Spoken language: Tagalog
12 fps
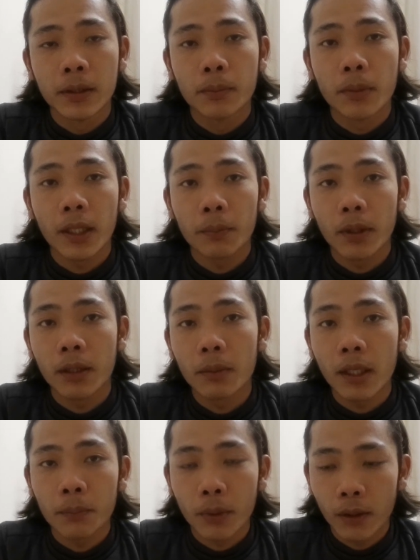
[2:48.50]
makipag,
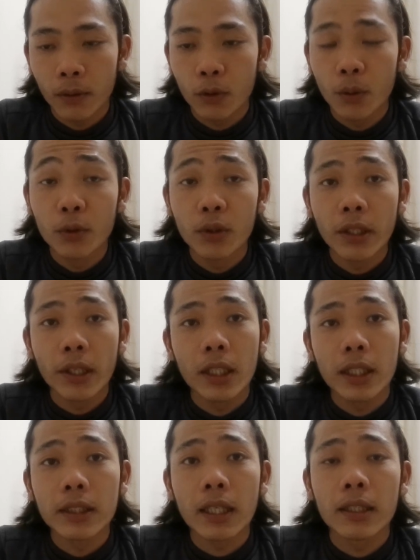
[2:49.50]
makapag-communicate
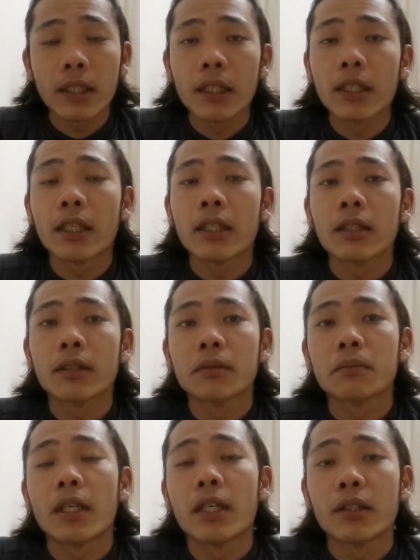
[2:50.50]
ka sa kanila ng
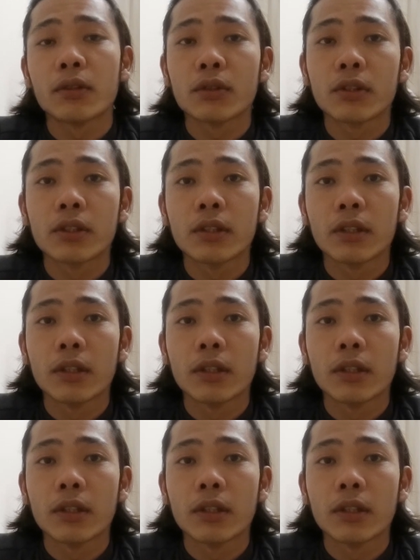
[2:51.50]
maayos